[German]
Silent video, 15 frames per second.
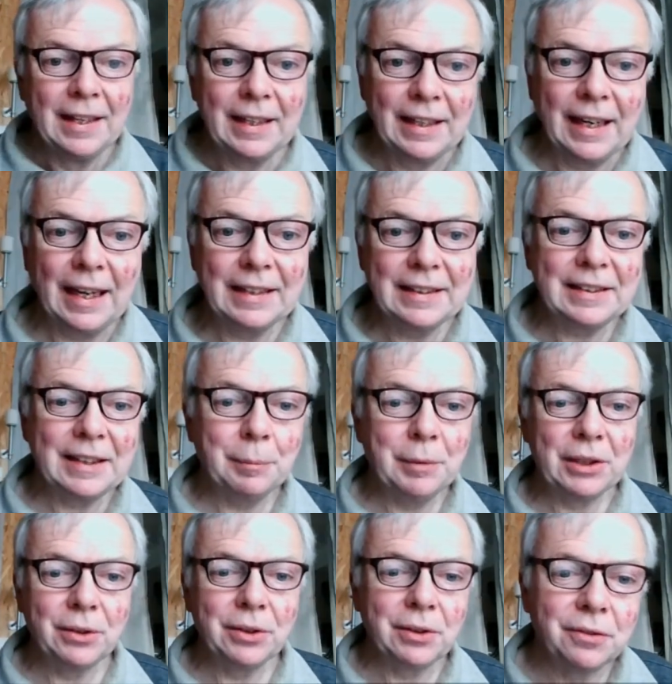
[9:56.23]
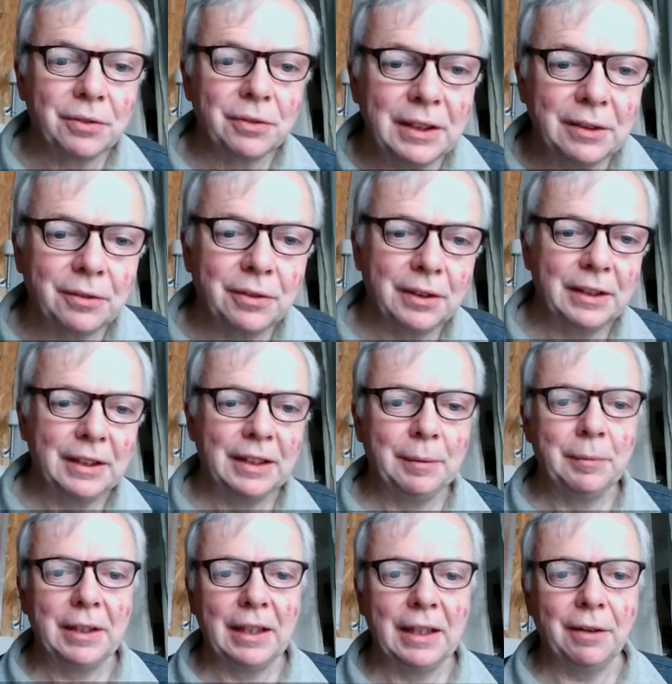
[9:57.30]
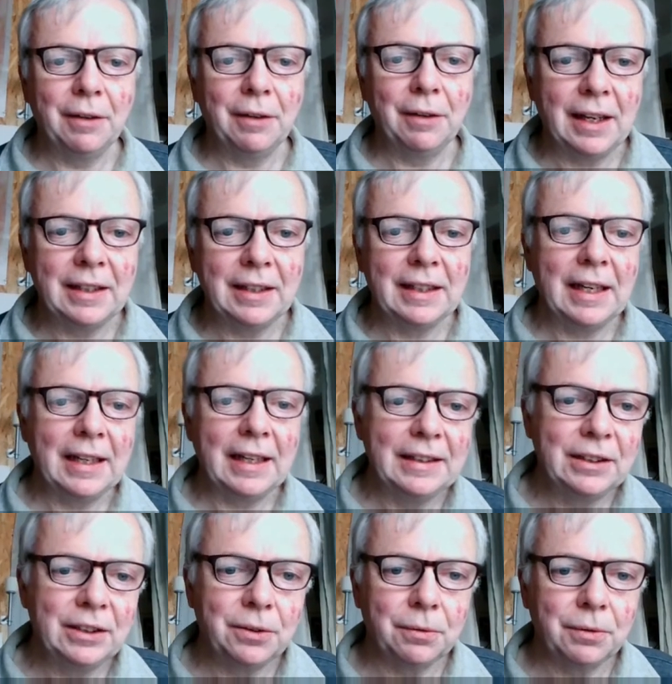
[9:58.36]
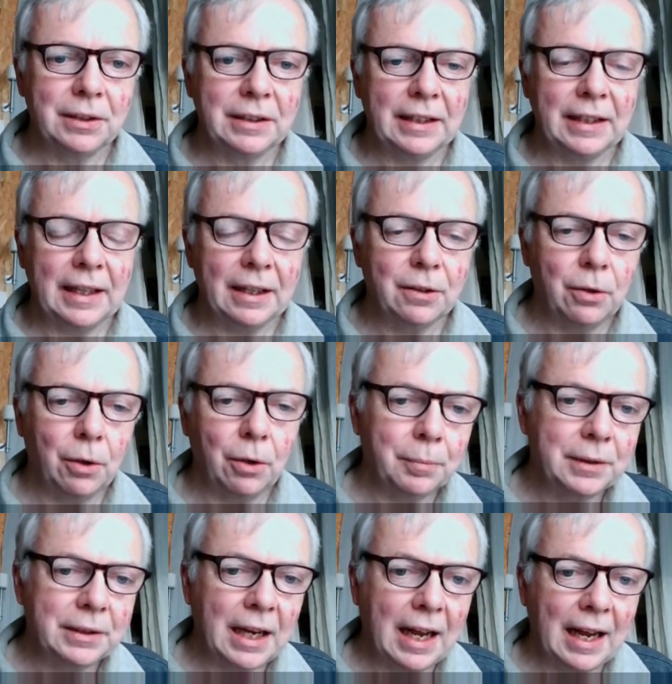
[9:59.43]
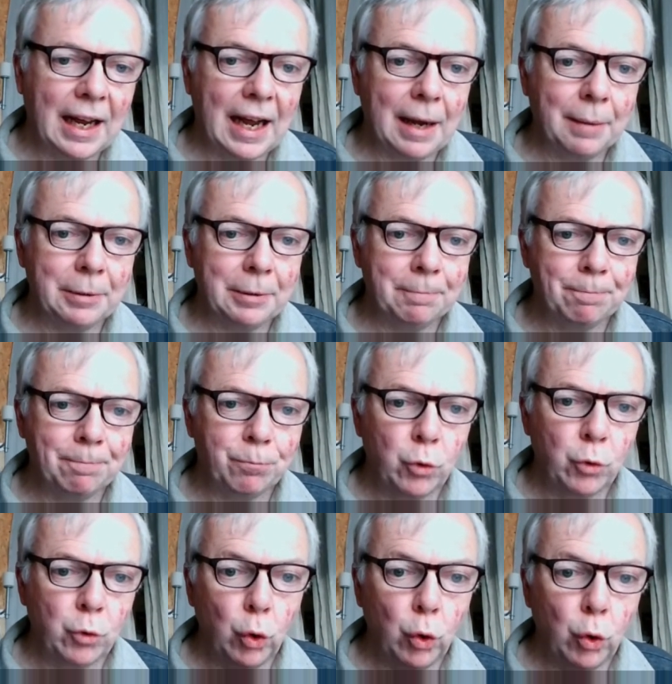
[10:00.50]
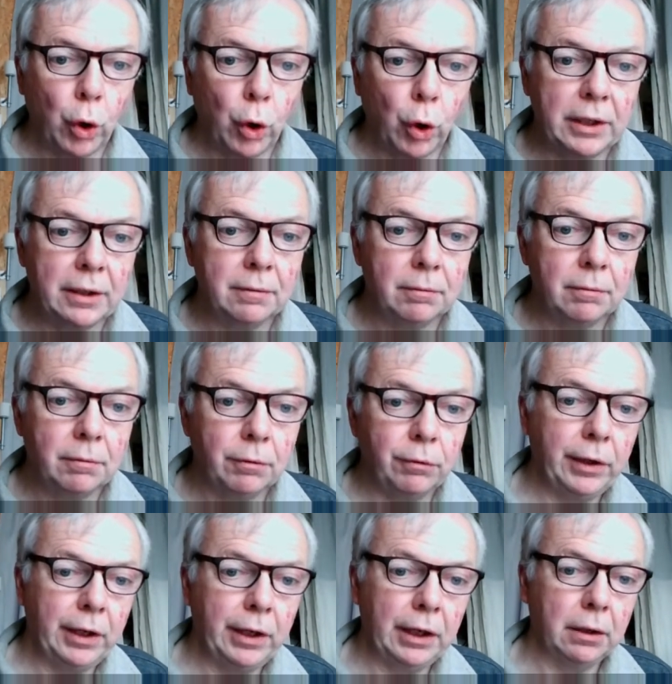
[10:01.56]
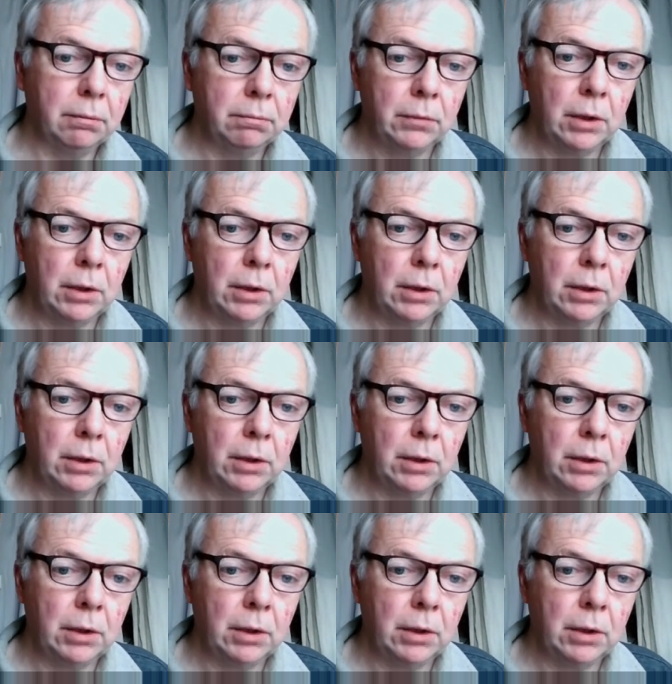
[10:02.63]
Gnade sei mit euch und Friede von dem, der da war, der da ist und der da kommt. Amen. Neue Wege.